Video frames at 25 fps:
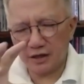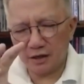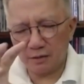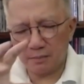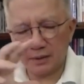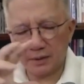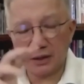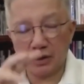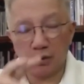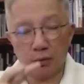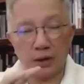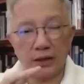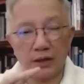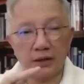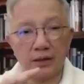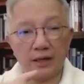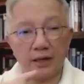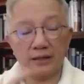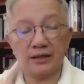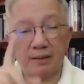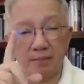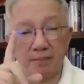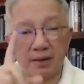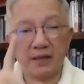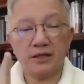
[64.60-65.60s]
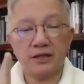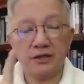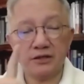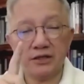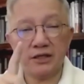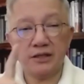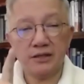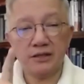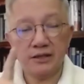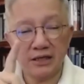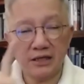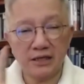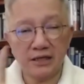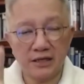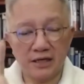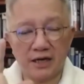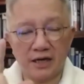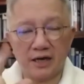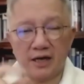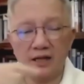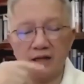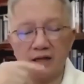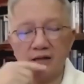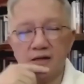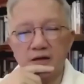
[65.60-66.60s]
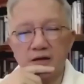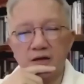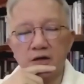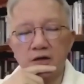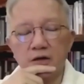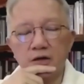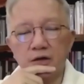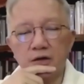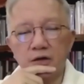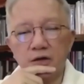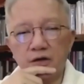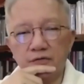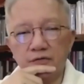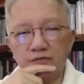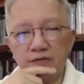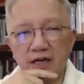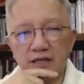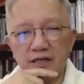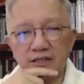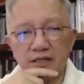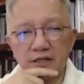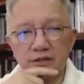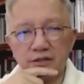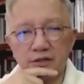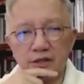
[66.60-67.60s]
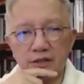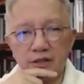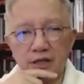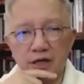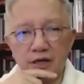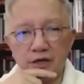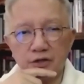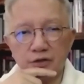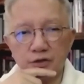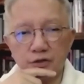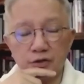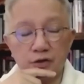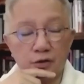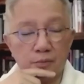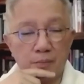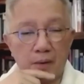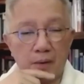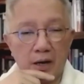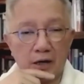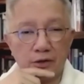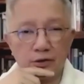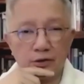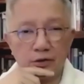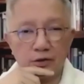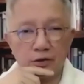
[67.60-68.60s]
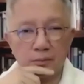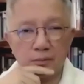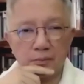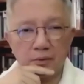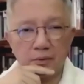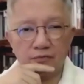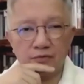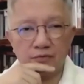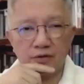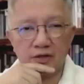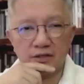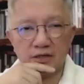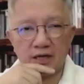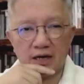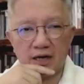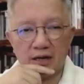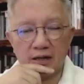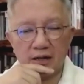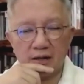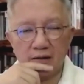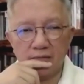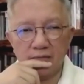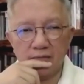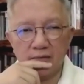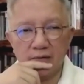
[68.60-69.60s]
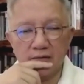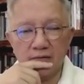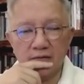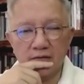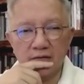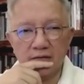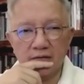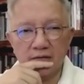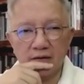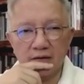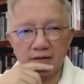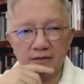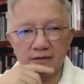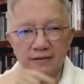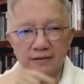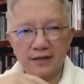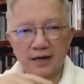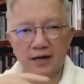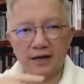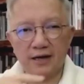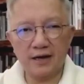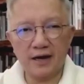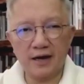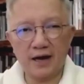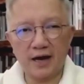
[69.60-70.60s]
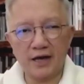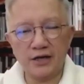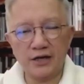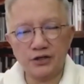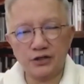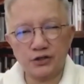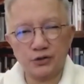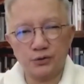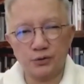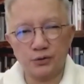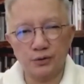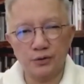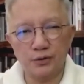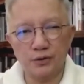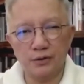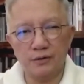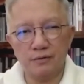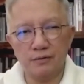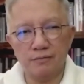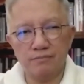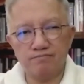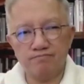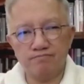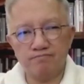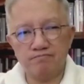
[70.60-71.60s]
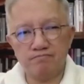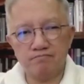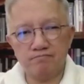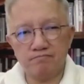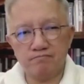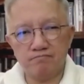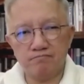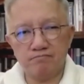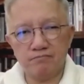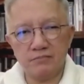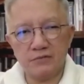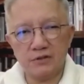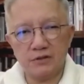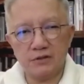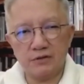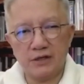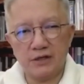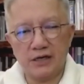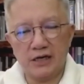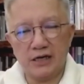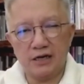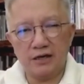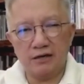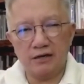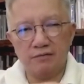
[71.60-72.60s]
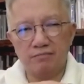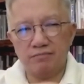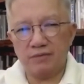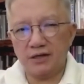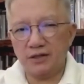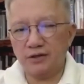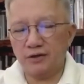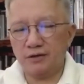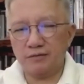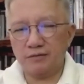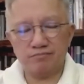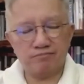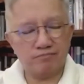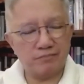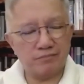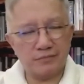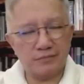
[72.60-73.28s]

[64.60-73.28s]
but the one, ah, tama, the centennial of the assassination or martyrdom of Rizal, the high school really, ano,